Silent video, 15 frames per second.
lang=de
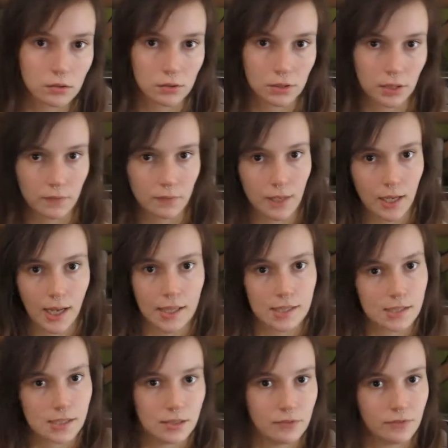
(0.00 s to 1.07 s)
Das wäre
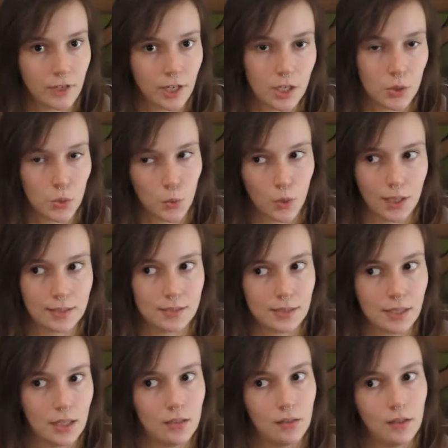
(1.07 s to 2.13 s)
ganz hilfreich und ganz
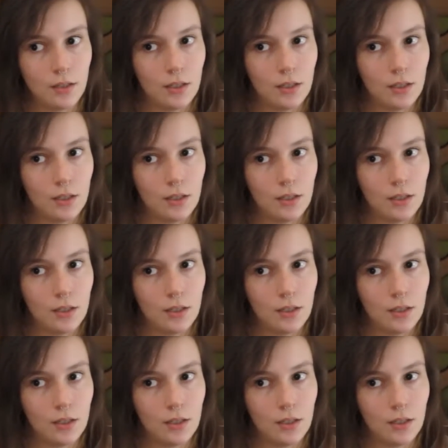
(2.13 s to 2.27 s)
nett,